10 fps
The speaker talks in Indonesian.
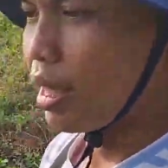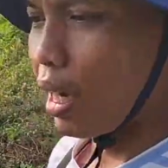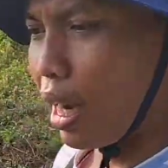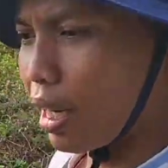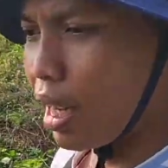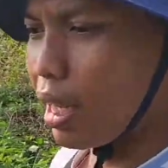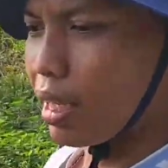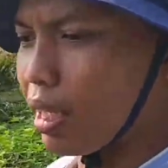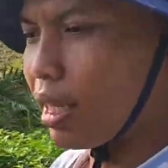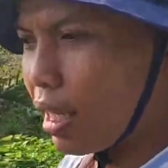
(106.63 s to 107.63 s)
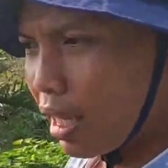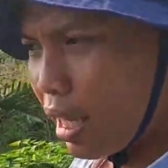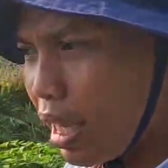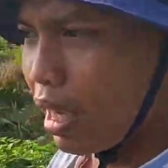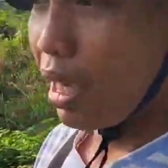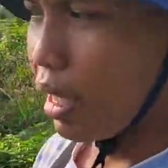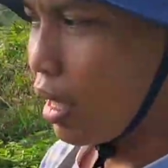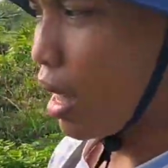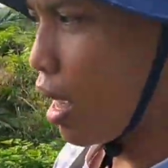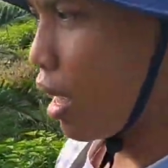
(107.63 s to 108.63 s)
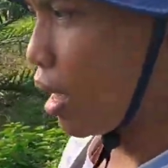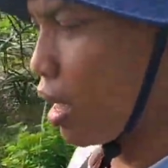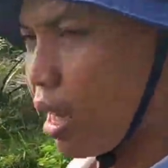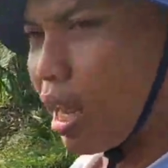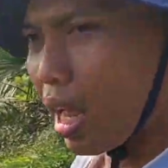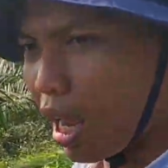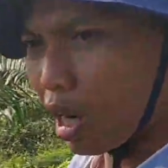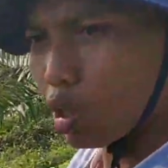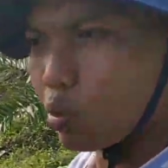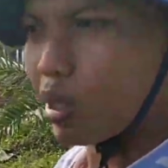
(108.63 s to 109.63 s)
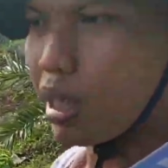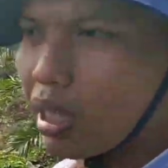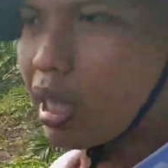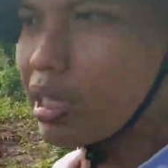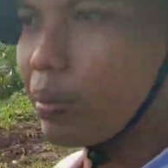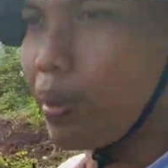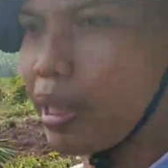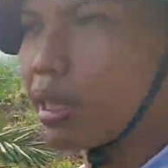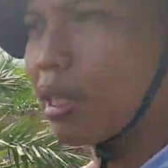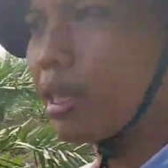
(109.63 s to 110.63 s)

karena uh, kita harus bertindak cepat